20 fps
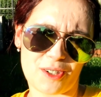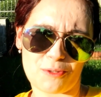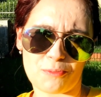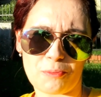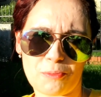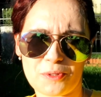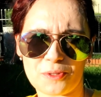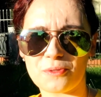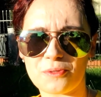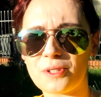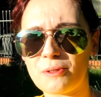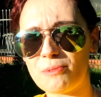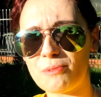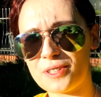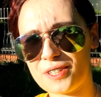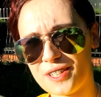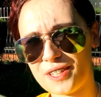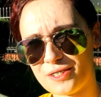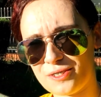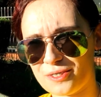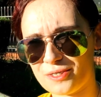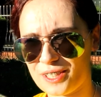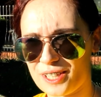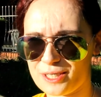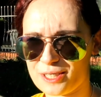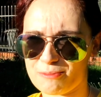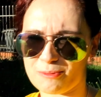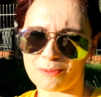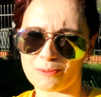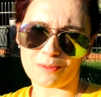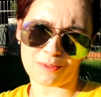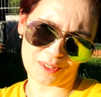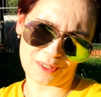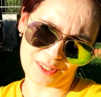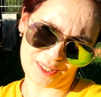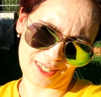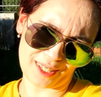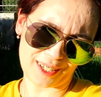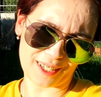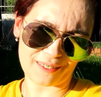że po prostu nie będę drugi raz próbować
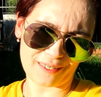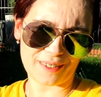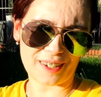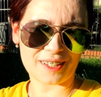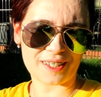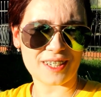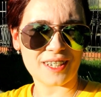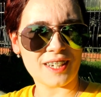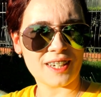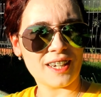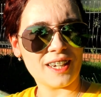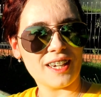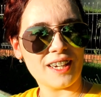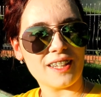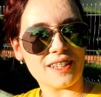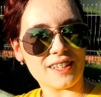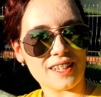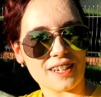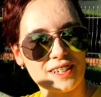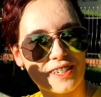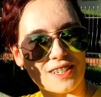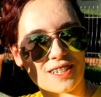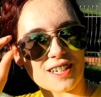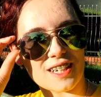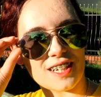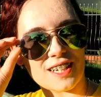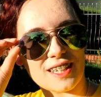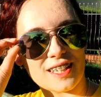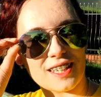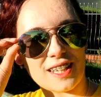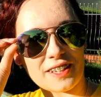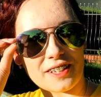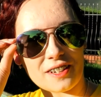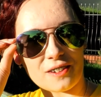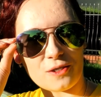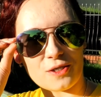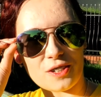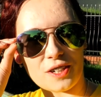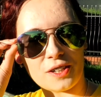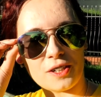nagrywać. Także
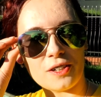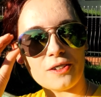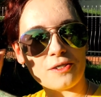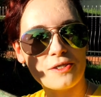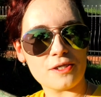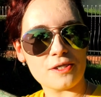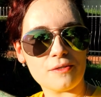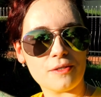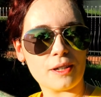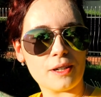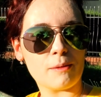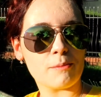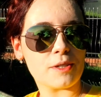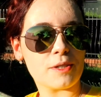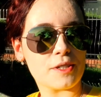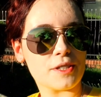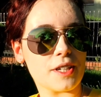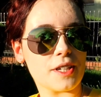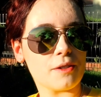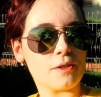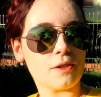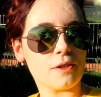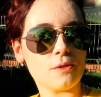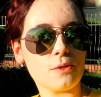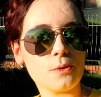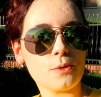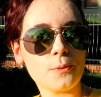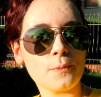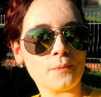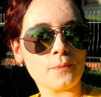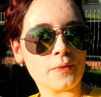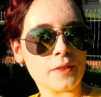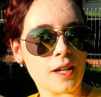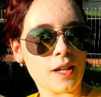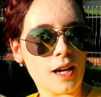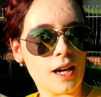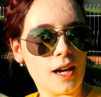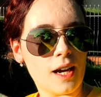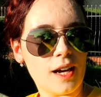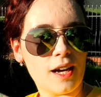dlatego się nie odzywałam ze stadionu.
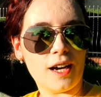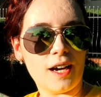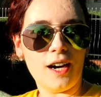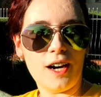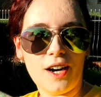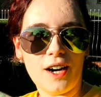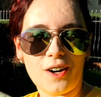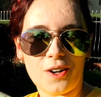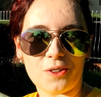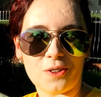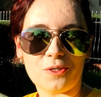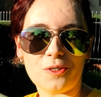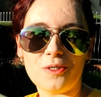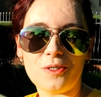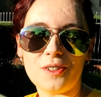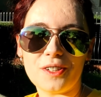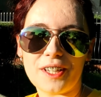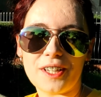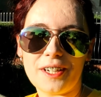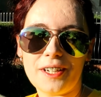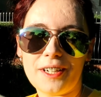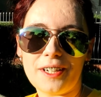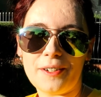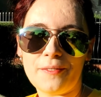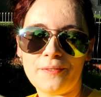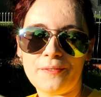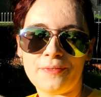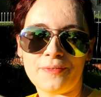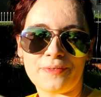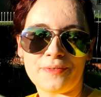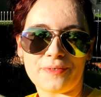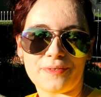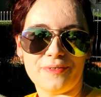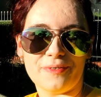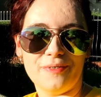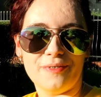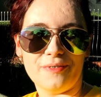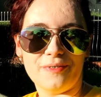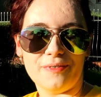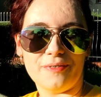Ogólnie
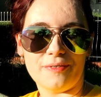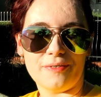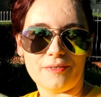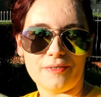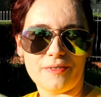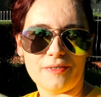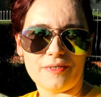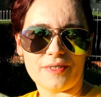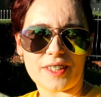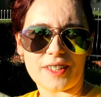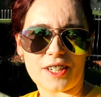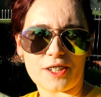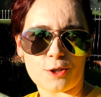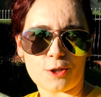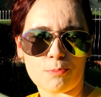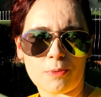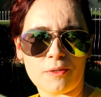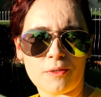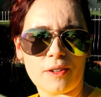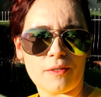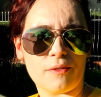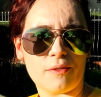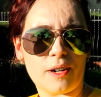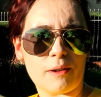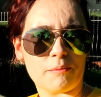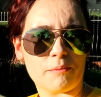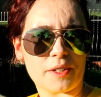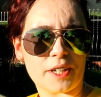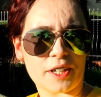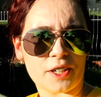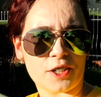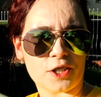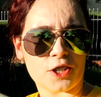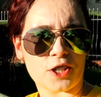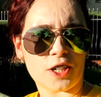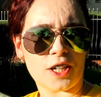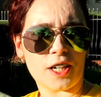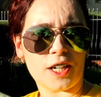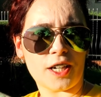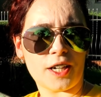mm, też powiem Wam tak,
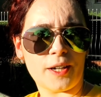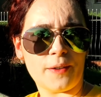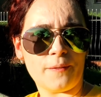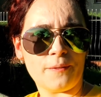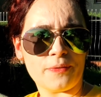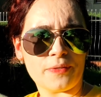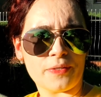że